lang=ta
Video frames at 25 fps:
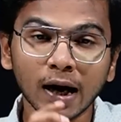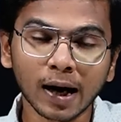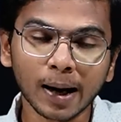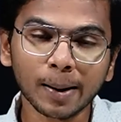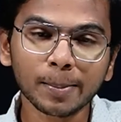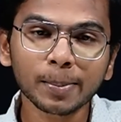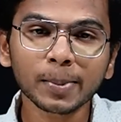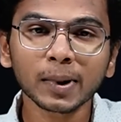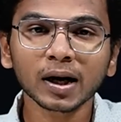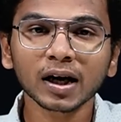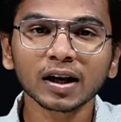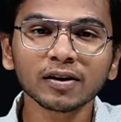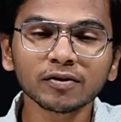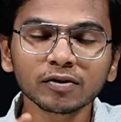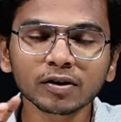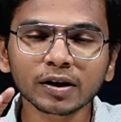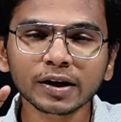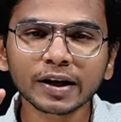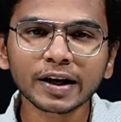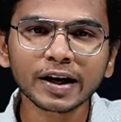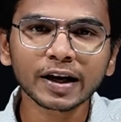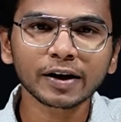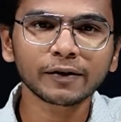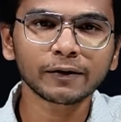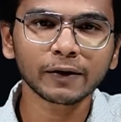அந்தளவுக்கு
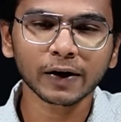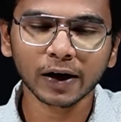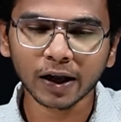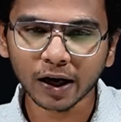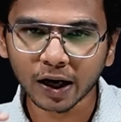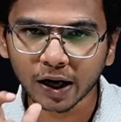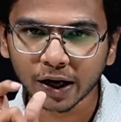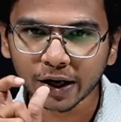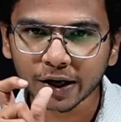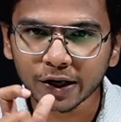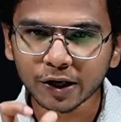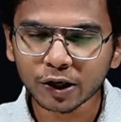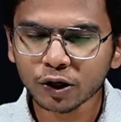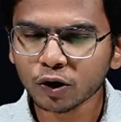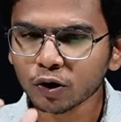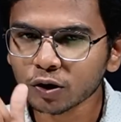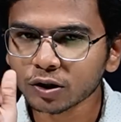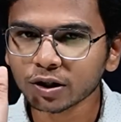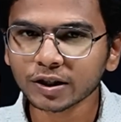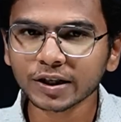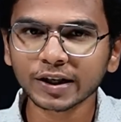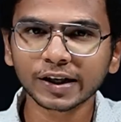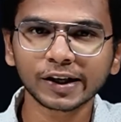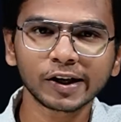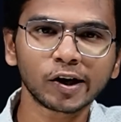ஈக்குவலாக இன்னொரு
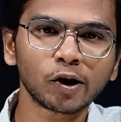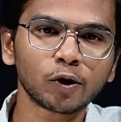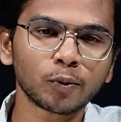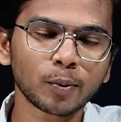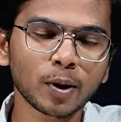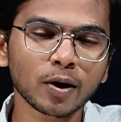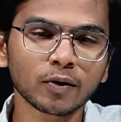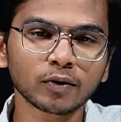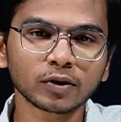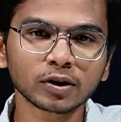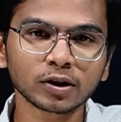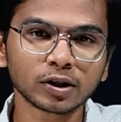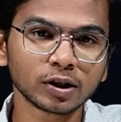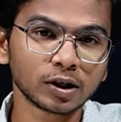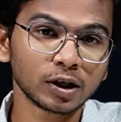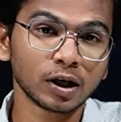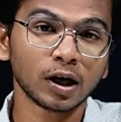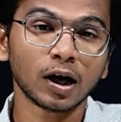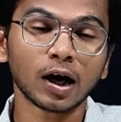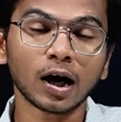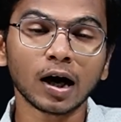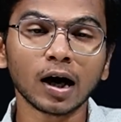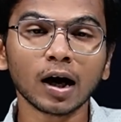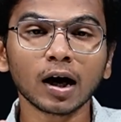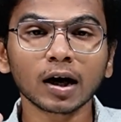சிட்டியுமே வந்து
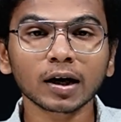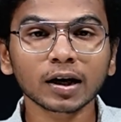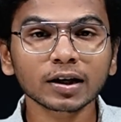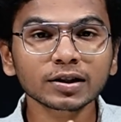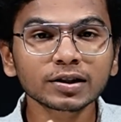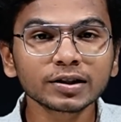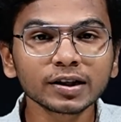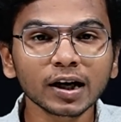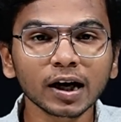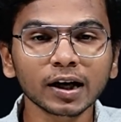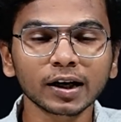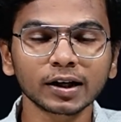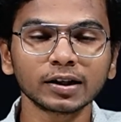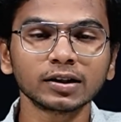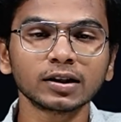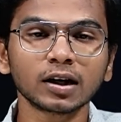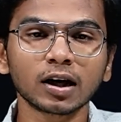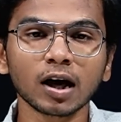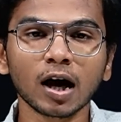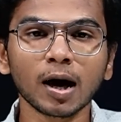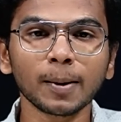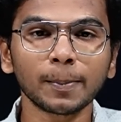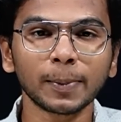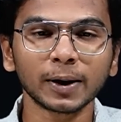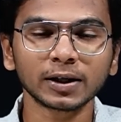ரஷ்யாட்டிருந்து
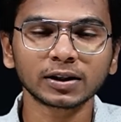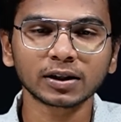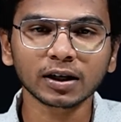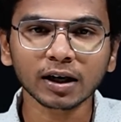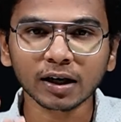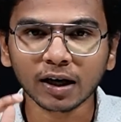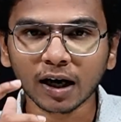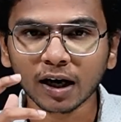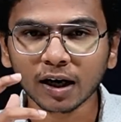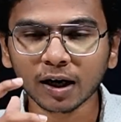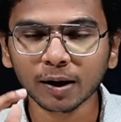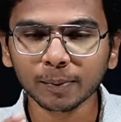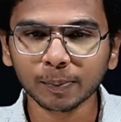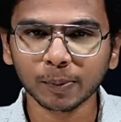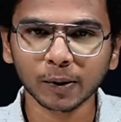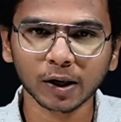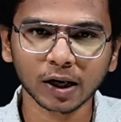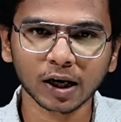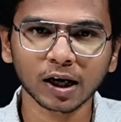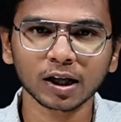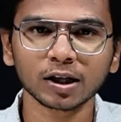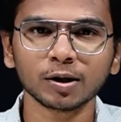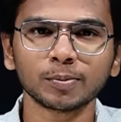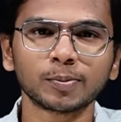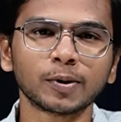காப்பாற்றுறதுக்காக
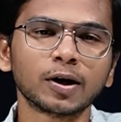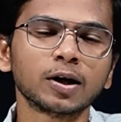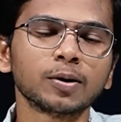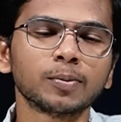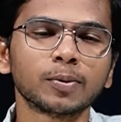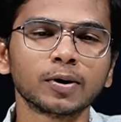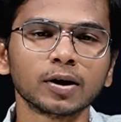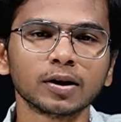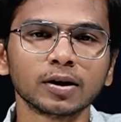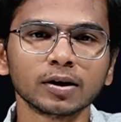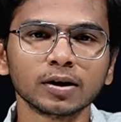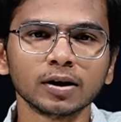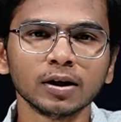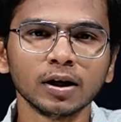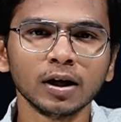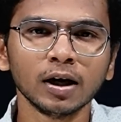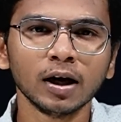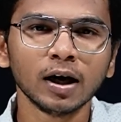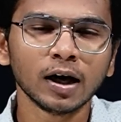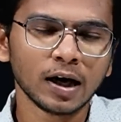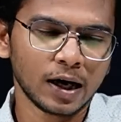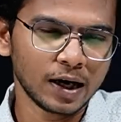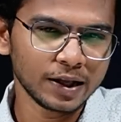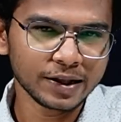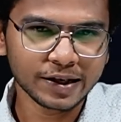படாத பாடுபடுது
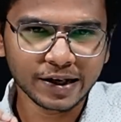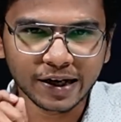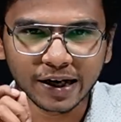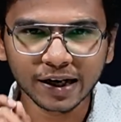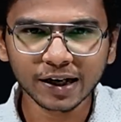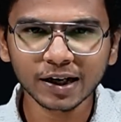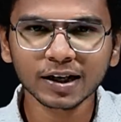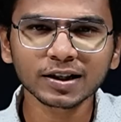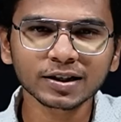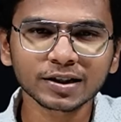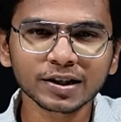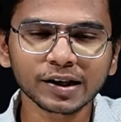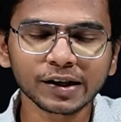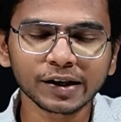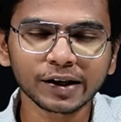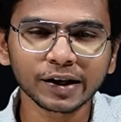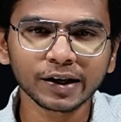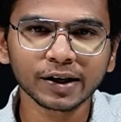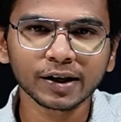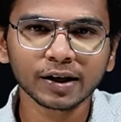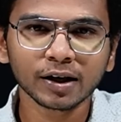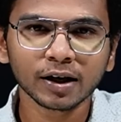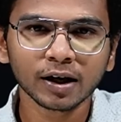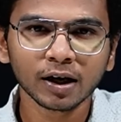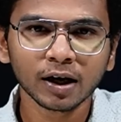அது என்ன சிட்டி
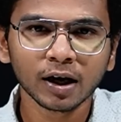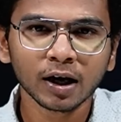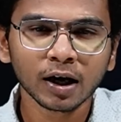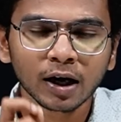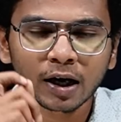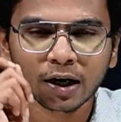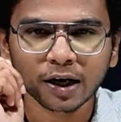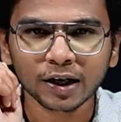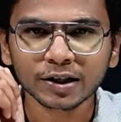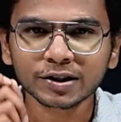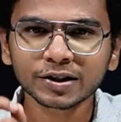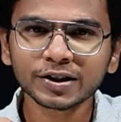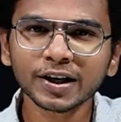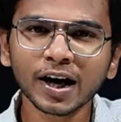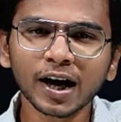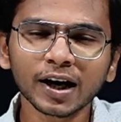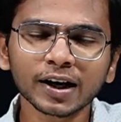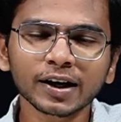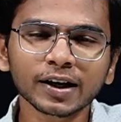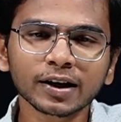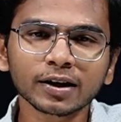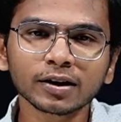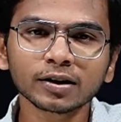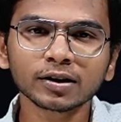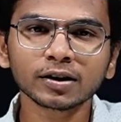ரஷ்யாட்ட
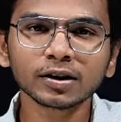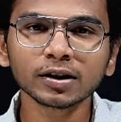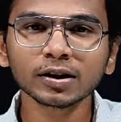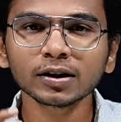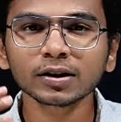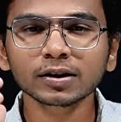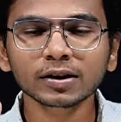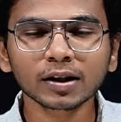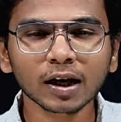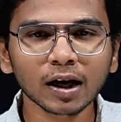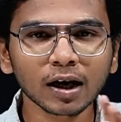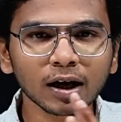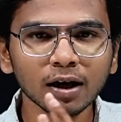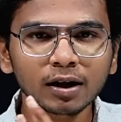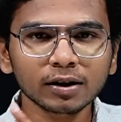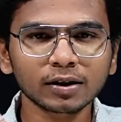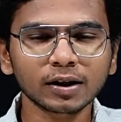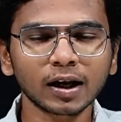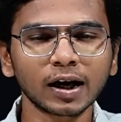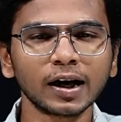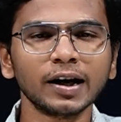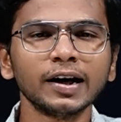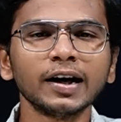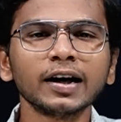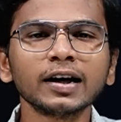இருந்து த
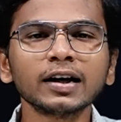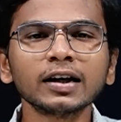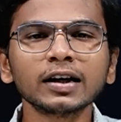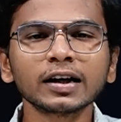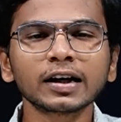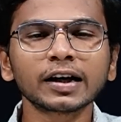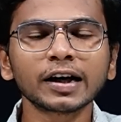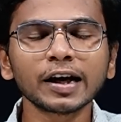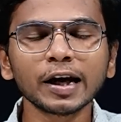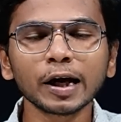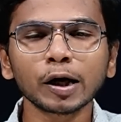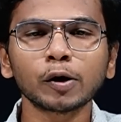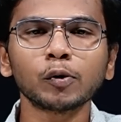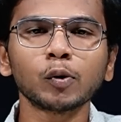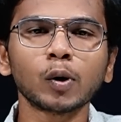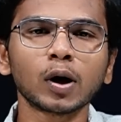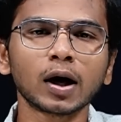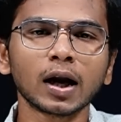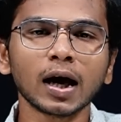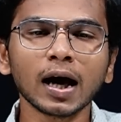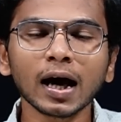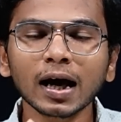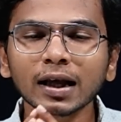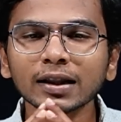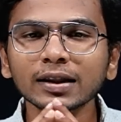தலைநகருக்கு
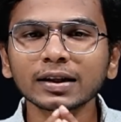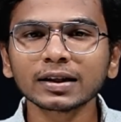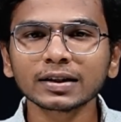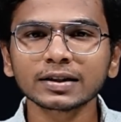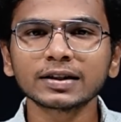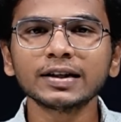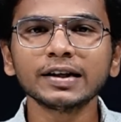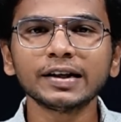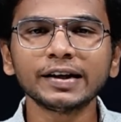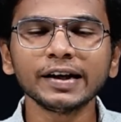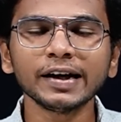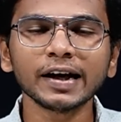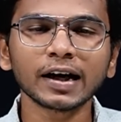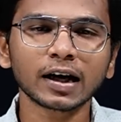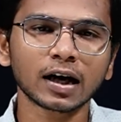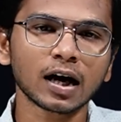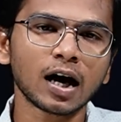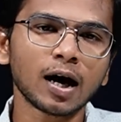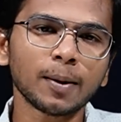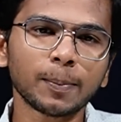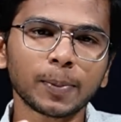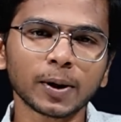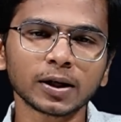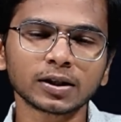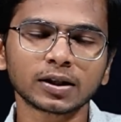ஈக்குவலாக அந்த சிட்டியை
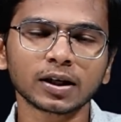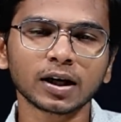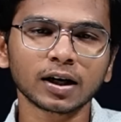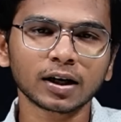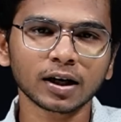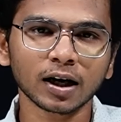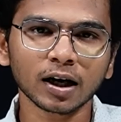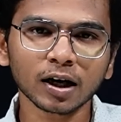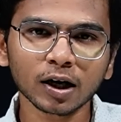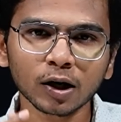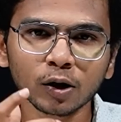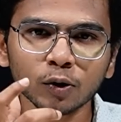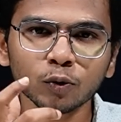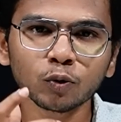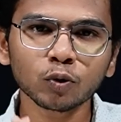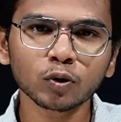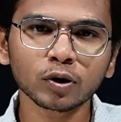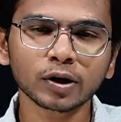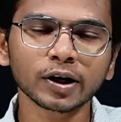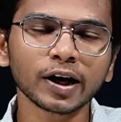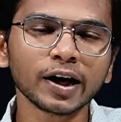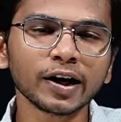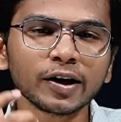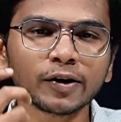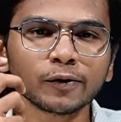காப்பாற்றுறதுக்காக
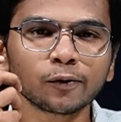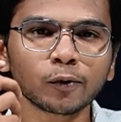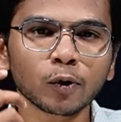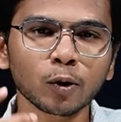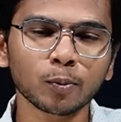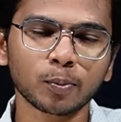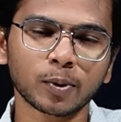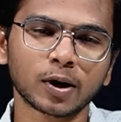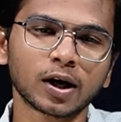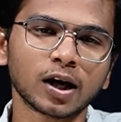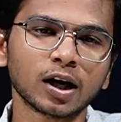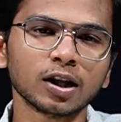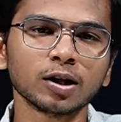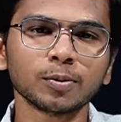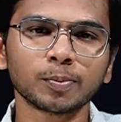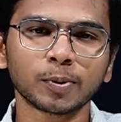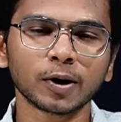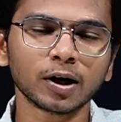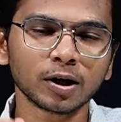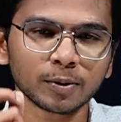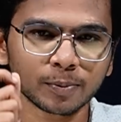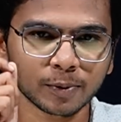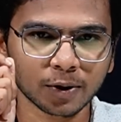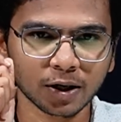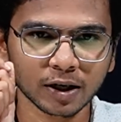உக்ரைன் இவ்வளோ படாத
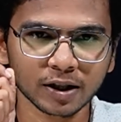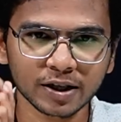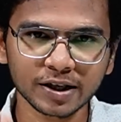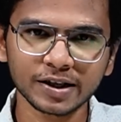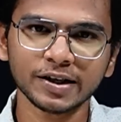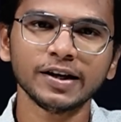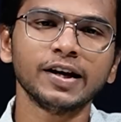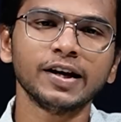பாடுபடுறது